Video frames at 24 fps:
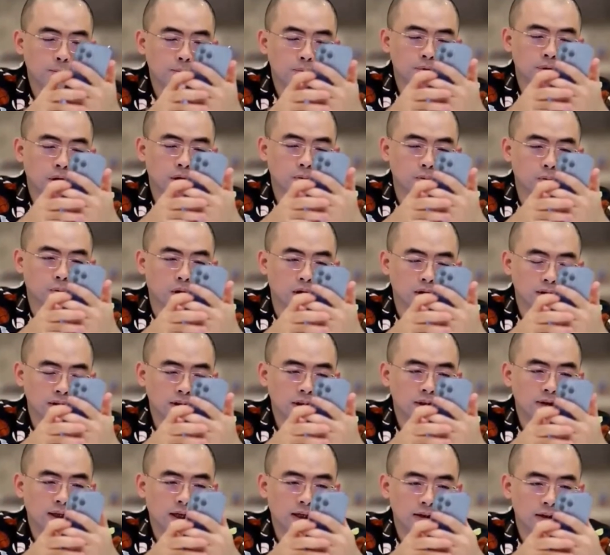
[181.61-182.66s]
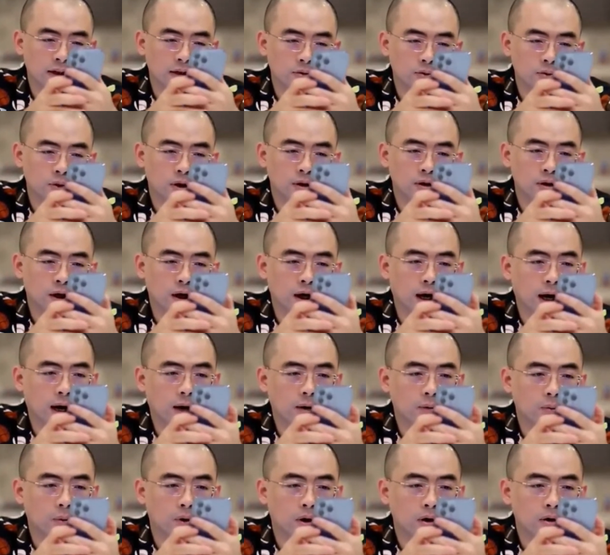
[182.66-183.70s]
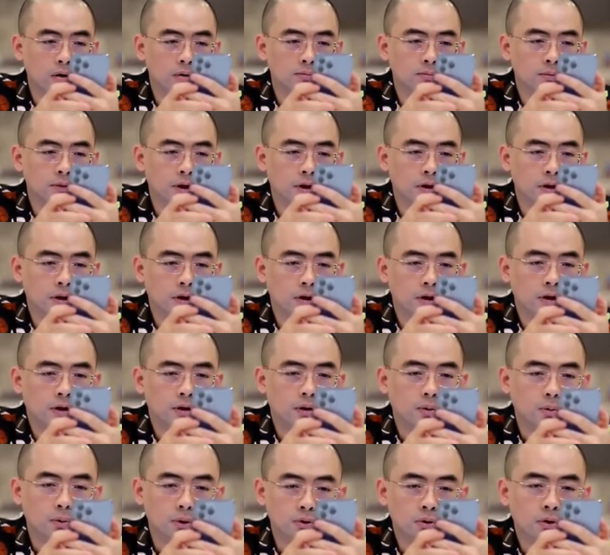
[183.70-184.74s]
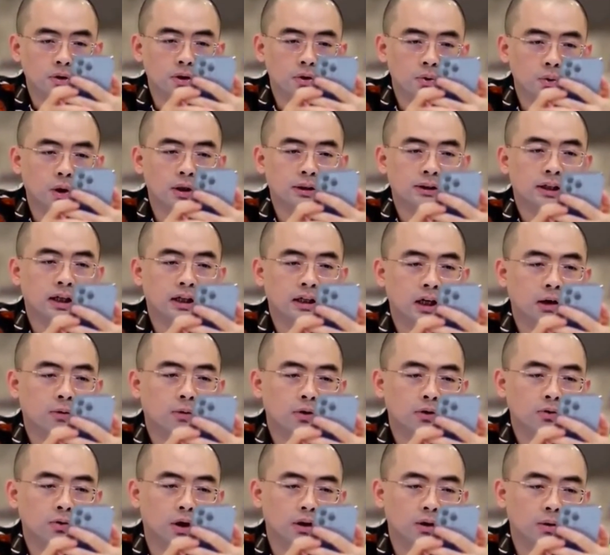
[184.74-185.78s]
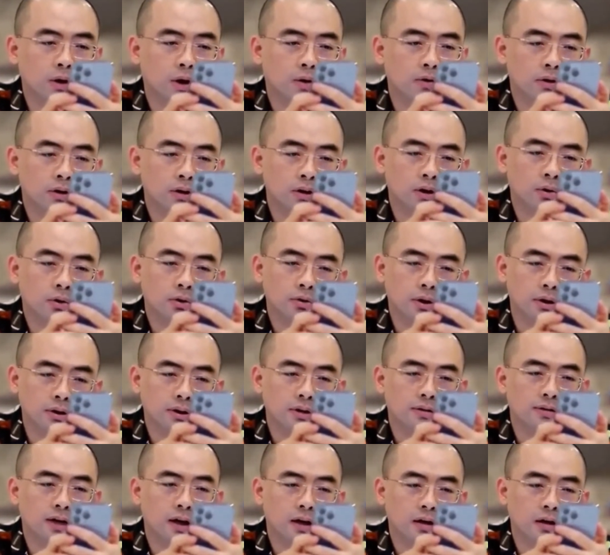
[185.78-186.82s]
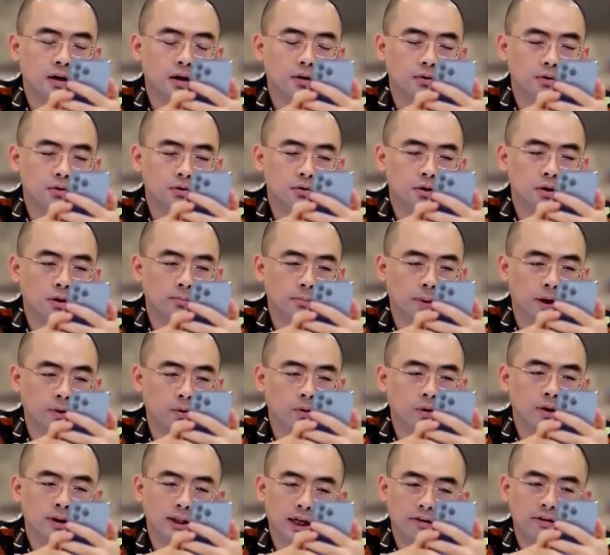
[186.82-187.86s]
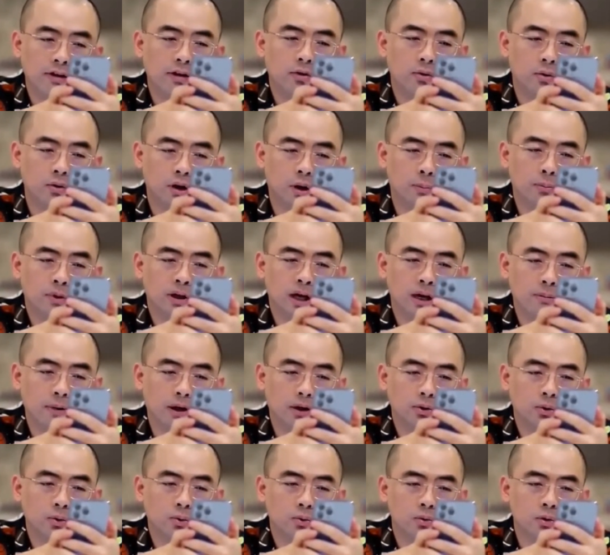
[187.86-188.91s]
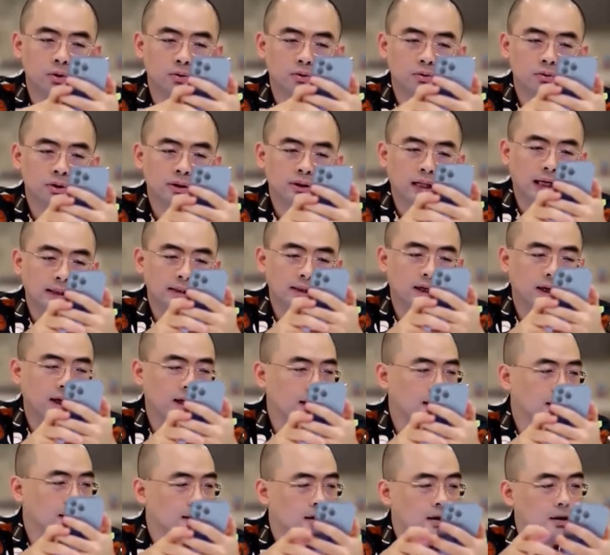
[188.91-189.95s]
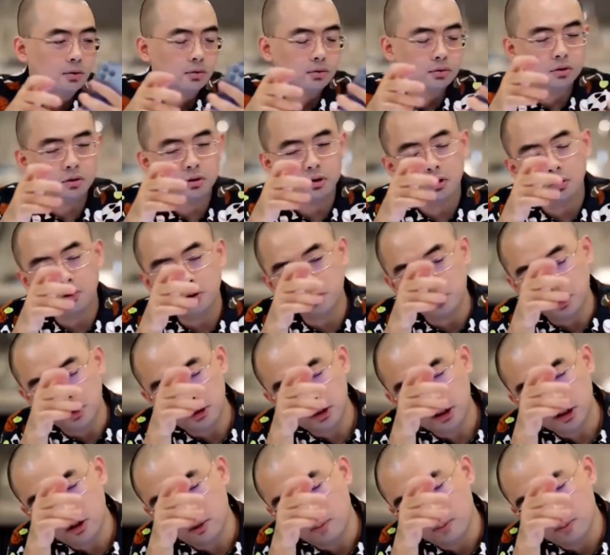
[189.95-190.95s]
呢，我现在也觉得啊，我我觉得如果现在让我选的话，我可能会选第三个了。我觉得美国和台湾怂了，不敢把中共的军机打下来。我觉得可能会选这个，